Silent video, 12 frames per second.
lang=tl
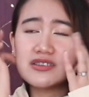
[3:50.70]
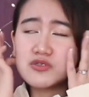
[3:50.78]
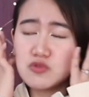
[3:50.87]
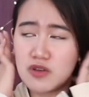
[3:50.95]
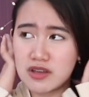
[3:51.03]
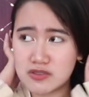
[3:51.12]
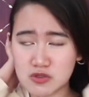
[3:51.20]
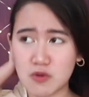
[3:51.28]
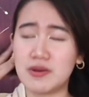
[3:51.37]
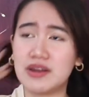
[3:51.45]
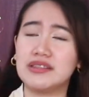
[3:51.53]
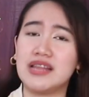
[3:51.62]
So,
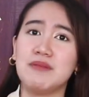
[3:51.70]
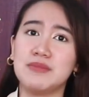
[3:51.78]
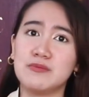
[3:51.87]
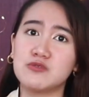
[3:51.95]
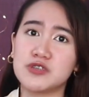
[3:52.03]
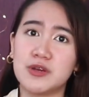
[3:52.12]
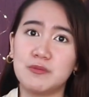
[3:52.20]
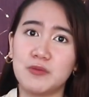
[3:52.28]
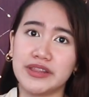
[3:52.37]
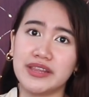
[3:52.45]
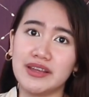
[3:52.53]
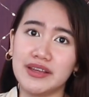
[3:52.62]
sobrang dami mo siyang
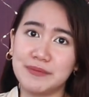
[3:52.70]
pwedeng